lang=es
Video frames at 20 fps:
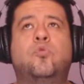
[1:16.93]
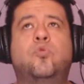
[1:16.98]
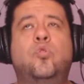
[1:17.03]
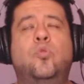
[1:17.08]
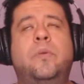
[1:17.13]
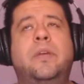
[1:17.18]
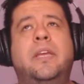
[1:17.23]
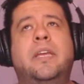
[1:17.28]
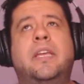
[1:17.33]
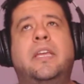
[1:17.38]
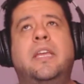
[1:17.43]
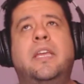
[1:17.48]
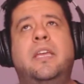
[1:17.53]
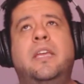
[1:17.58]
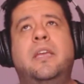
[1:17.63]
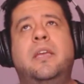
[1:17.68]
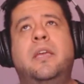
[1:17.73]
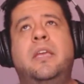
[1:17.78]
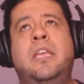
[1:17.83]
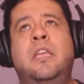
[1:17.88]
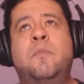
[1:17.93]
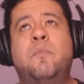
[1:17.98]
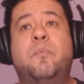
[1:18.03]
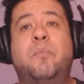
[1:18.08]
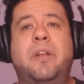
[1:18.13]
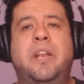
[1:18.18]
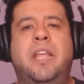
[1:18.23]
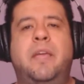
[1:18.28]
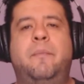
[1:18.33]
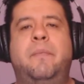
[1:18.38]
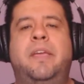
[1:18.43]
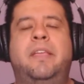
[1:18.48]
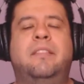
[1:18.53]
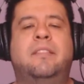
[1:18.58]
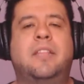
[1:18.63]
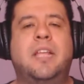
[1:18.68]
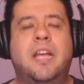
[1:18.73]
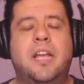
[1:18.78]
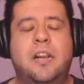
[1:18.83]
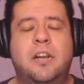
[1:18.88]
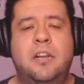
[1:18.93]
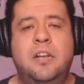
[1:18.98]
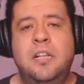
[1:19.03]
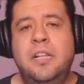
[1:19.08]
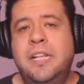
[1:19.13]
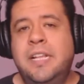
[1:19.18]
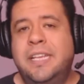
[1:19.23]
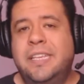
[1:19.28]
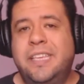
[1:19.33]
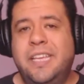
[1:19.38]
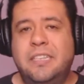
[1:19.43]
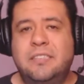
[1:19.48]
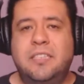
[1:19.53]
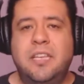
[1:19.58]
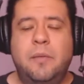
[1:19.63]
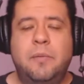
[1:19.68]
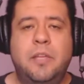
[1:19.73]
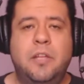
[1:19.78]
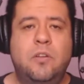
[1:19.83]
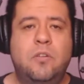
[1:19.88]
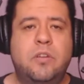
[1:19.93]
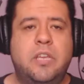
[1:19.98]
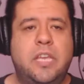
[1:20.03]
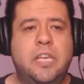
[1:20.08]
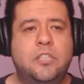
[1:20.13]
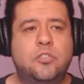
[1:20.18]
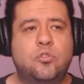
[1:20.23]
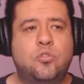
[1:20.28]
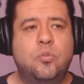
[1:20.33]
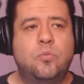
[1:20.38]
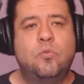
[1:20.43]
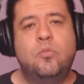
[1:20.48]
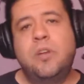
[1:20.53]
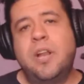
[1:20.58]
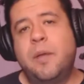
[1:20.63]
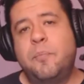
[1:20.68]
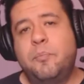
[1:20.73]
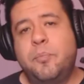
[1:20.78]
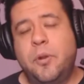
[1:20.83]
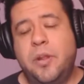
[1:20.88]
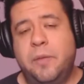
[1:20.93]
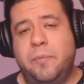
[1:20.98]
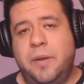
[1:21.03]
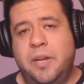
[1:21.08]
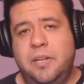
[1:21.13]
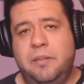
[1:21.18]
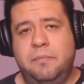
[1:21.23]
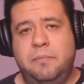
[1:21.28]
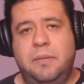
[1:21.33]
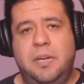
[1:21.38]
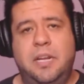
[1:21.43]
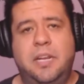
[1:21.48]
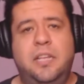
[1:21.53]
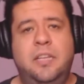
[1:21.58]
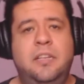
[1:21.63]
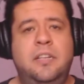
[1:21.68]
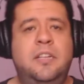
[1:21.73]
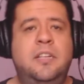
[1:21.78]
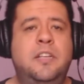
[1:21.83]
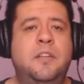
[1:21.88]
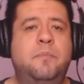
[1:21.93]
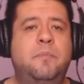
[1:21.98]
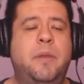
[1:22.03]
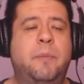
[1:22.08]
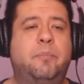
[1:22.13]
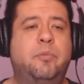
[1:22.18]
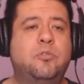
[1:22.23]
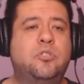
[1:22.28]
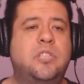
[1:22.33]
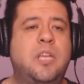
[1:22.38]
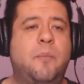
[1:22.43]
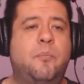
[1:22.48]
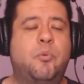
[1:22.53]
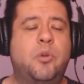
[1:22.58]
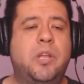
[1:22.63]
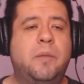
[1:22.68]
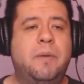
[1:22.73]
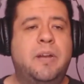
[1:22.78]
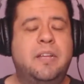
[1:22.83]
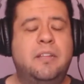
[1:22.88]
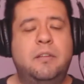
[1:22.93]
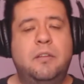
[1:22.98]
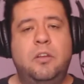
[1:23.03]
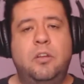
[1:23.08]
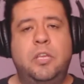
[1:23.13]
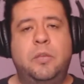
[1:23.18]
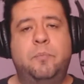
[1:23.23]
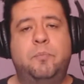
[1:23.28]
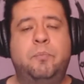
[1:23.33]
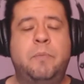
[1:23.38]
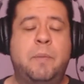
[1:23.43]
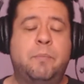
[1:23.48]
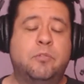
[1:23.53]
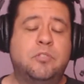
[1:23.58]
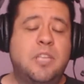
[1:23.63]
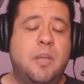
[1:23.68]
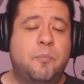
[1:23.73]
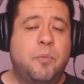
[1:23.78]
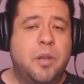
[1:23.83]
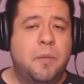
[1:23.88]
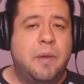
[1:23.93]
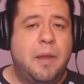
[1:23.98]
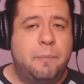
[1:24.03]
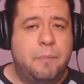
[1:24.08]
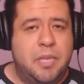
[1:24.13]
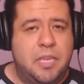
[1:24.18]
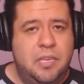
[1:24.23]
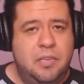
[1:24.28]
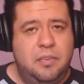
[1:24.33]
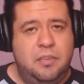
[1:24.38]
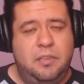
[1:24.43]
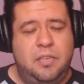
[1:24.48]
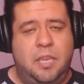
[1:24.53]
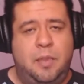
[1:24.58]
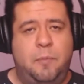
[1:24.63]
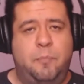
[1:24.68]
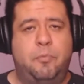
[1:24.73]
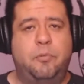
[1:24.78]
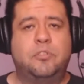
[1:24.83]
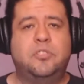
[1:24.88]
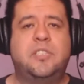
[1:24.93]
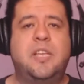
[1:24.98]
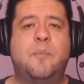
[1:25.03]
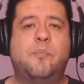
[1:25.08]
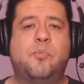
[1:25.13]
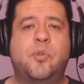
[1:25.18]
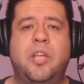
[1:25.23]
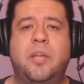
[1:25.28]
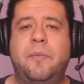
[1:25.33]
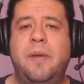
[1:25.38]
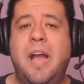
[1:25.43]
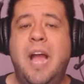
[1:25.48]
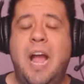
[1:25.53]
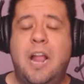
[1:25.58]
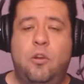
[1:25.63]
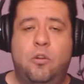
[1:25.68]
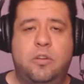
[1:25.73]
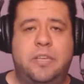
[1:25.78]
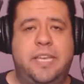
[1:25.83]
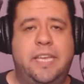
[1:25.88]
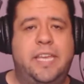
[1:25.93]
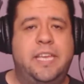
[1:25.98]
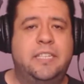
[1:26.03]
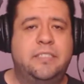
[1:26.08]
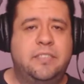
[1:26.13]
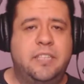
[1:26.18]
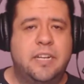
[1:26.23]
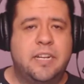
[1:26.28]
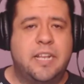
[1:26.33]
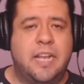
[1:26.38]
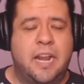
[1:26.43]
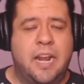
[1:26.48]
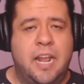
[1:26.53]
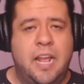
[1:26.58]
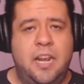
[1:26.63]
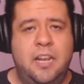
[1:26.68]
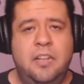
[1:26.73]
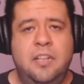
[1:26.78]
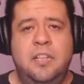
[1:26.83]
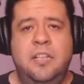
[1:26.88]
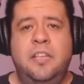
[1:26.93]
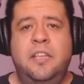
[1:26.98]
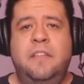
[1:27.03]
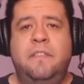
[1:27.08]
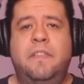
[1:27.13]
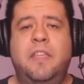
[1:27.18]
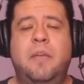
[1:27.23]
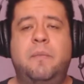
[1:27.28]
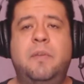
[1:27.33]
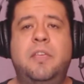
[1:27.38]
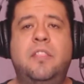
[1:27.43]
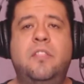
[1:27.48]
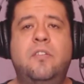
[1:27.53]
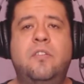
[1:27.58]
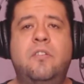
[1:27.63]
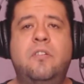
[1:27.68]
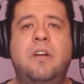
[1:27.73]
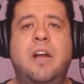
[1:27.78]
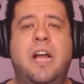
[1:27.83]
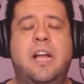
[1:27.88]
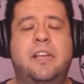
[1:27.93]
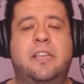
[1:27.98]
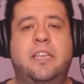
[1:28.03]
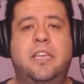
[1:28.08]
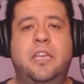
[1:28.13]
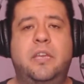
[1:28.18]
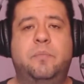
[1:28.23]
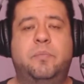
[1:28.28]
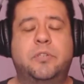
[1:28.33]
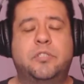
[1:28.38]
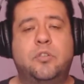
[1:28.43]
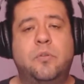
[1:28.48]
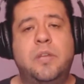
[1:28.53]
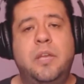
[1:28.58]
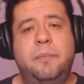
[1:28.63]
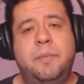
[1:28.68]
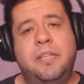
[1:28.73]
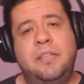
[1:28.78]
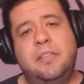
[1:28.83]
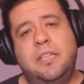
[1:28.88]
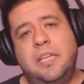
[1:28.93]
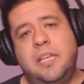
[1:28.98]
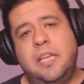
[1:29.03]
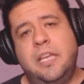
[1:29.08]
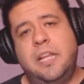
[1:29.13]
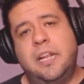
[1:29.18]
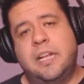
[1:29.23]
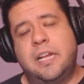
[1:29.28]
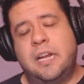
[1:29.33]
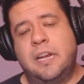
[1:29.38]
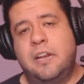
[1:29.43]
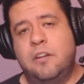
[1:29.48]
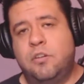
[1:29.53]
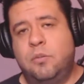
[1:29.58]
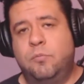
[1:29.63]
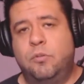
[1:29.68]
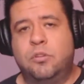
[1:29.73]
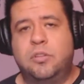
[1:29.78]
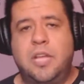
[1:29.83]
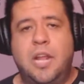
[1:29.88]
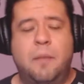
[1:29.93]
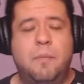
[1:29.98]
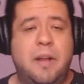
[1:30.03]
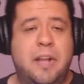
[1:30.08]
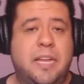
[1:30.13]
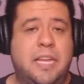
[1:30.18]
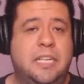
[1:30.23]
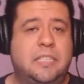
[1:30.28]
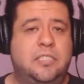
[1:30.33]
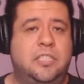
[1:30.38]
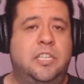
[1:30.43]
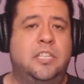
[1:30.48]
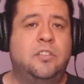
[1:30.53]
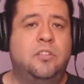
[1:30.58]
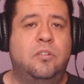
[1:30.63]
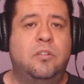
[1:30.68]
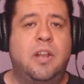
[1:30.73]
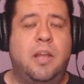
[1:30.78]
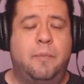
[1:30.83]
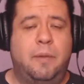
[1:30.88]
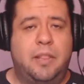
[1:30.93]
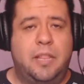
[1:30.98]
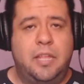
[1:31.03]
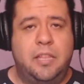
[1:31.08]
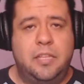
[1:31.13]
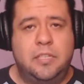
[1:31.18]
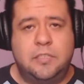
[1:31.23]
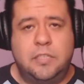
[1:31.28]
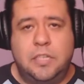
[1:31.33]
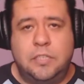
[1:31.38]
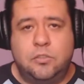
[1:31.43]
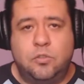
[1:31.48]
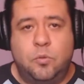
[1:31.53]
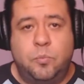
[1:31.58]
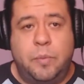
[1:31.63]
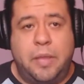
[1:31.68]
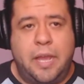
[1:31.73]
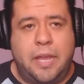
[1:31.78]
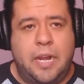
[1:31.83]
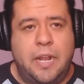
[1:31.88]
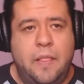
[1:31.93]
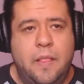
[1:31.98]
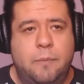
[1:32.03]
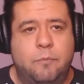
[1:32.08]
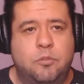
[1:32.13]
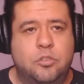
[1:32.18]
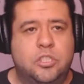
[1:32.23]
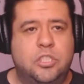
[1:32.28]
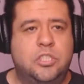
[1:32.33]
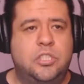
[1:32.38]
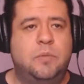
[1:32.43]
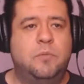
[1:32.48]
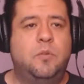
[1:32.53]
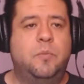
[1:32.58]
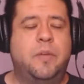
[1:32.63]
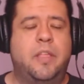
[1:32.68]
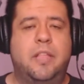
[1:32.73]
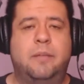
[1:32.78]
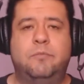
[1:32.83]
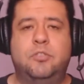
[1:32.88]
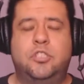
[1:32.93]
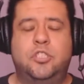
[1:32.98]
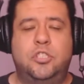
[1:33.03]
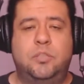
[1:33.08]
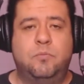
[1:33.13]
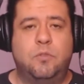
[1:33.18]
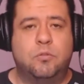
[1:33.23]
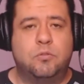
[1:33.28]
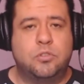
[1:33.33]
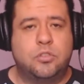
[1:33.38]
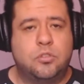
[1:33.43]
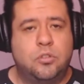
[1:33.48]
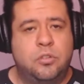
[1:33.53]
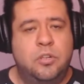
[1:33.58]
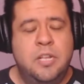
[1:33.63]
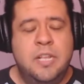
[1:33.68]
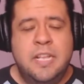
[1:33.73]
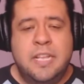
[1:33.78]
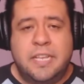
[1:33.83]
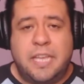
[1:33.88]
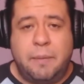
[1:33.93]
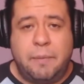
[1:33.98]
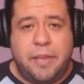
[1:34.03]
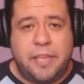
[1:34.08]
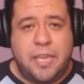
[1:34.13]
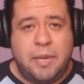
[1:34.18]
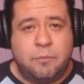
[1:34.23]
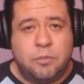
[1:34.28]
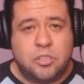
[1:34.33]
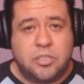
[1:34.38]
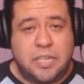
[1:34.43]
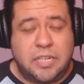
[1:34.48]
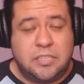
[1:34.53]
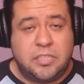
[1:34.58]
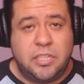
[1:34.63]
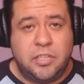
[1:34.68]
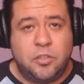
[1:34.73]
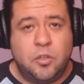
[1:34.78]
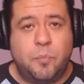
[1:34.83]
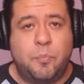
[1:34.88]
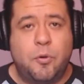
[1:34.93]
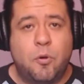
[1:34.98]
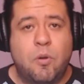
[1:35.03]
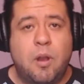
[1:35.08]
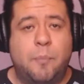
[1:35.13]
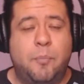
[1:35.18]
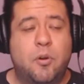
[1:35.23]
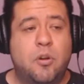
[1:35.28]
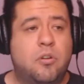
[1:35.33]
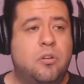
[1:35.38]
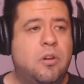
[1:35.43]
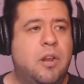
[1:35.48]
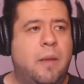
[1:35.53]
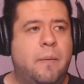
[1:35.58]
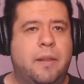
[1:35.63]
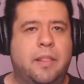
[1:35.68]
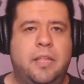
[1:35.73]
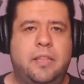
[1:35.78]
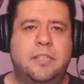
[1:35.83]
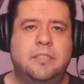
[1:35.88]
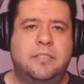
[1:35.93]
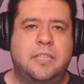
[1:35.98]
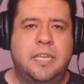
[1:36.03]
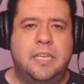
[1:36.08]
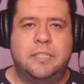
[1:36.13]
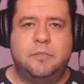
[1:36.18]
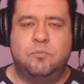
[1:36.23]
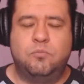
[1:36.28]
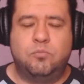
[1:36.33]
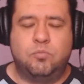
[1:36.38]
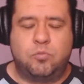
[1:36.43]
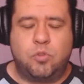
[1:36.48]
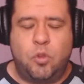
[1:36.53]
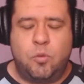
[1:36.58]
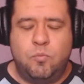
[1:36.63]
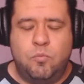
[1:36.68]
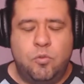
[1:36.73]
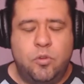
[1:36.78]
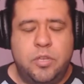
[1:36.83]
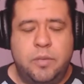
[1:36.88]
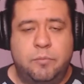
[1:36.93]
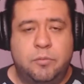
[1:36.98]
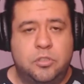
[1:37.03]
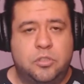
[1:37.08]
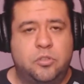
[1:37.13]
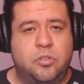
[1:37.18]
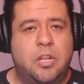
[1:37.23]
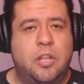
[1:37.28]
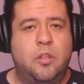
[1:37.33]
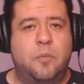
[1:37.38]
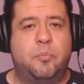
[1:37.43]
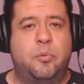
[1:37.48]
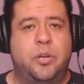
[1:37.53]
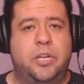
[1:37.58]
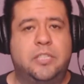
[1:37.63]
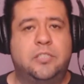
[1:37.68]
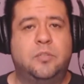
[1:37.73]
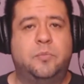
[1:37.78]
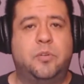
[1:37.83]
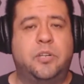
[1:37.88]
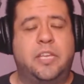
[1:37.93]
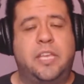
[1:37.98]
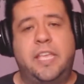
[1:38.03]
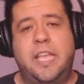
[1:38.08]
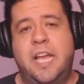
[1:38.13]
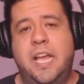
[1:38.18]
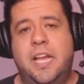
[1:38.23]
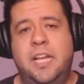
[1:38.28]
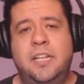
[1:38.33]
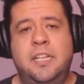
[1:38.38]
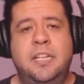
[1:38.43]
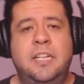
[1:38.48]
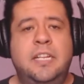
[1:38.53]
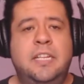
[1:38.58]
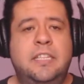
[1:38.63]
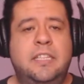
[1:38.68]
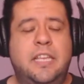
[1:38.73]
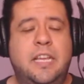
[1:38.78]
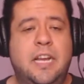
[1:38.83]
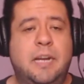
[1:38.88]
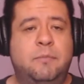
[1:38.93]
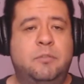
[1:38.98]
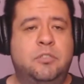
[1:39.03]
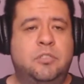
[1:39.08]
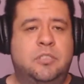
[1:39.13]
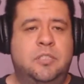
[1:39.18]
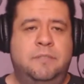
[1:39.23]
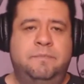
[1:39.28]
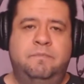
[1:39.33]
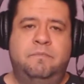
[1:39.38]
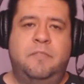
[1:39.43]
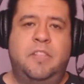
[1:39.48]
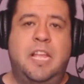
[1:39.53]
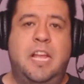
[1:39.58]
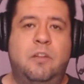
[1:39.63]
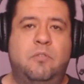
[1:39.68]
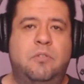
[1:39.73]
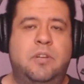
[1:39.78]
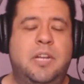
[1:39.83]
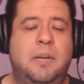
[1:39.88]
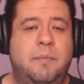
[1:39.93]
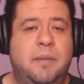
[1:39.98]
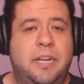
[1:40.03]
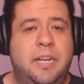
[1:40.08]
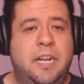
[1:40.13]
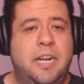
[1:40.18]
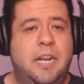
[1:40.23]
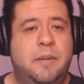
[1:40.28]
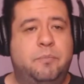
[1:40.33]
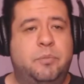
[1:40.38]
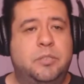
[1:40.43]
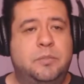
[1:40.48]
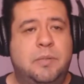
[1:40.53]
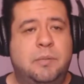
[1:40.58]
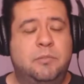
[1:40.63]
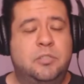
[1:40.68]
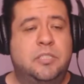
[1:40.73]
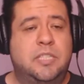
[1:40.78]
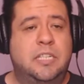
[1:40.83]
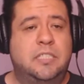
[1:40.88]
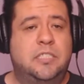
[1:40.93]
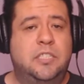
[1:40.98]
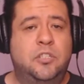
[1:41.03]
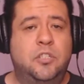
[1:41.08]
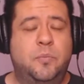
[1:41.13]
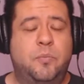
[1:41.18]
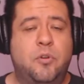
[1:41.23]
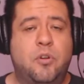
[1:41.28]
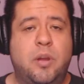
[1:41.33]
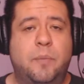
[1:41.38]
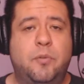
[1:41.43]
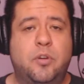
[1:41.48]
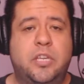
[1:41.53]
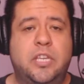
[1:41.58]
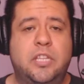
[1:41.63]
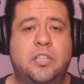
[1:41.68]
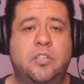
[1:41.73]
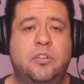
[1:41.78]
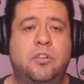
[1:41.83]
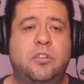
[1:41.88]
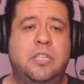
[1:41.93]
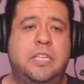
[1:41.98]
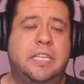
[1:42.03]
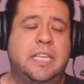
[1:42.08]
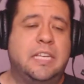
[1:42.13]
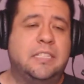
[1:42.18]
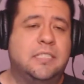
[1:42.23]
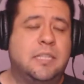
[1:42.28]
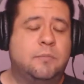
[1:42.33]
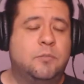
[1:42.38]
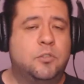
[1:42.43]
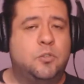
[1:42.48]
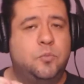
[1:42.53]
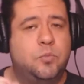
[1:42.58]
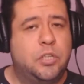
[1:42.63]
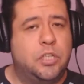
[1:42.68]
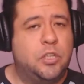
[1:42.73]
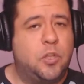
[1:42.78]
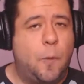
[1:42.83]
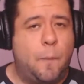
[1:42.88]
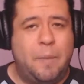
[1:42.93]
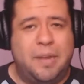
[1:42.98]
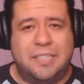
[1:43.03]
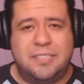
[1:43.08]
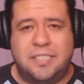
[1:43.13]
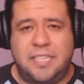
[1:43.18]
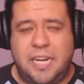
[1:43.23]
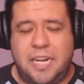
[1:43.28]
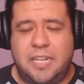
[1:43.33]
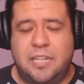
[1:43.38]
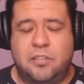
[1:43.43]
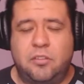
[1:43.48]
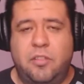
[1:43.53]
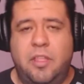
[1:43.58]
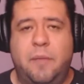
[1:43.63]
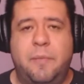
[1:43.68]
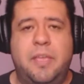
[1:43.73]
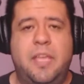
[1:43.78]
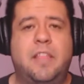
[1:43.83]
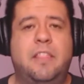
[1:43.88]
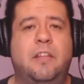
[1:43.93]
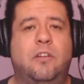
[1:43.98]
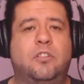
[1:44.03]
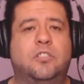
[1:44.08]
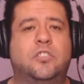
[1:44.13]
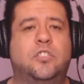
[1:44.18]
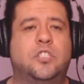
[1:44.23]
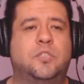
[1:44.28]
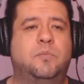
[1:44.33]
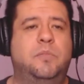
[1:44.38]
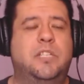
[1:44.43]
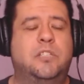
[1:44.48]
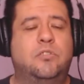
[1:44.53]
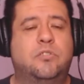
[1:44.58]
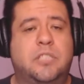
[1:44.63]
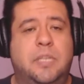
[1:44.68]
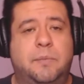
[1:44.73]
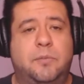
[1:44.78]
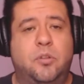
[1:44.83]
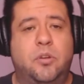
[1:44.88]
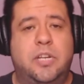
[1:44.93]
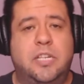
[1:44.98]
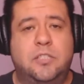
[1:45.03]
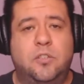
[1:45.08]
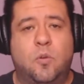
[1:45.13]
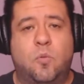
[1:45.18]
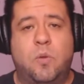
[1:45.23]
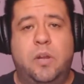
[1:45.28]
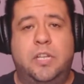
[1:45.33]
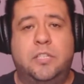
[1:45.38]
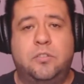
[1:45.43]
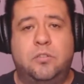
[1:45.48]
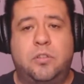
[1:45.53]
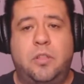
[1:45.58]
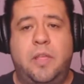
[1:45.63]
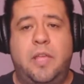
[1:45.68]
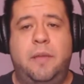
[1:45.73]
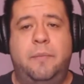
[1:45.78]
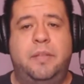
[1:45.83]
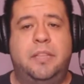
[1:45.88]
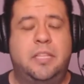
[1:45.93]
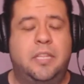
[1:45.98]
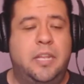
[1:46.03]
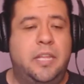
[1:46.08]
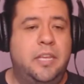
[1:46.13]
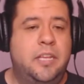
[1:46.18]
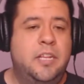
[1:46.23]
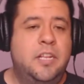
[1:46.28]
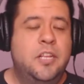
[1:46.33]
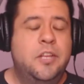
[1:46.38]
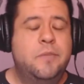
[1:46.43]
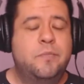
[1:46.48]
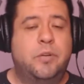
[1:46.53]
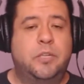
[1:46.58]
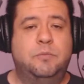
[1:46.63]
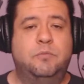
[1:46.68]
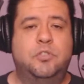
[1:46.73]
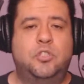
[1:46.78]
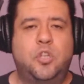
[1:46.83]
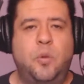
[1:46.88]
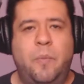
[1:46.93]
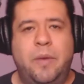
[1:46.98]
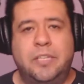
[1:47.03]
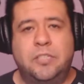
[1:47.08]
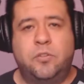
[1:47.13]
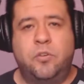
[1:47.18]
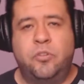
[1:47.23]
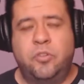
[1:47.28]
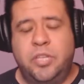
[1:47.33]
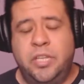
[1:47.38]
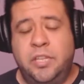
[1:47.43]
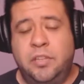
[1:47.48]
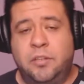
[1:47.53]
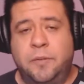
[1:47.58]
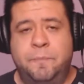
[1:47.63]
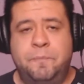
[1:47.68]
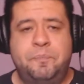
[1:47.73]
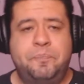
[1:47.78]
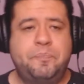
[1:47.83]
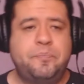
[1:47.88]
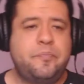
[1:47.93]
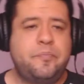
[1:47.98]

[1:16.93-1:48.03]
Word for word: tuve que implementar ya sea bien lo que es como una prueba, ¿vale? Me puse a prueba y me puse a prueba a mí y puse a prueba a lo que es el canal debido a que pues obviamente el canal como tal va creciendo, la verdad es que eso me agrada muchísimo, me da muchísimo gusto que vayamos creciendo poco a poco, la verdad es que estoy muy emocionado por eso porque ya digamos de alguna manera pues vamos creciendo poco a poquito y ya estamos un poquito más cerca todavía de los 2000 suscriptores, lo cual eso todavía me tiene pues mucho más contento.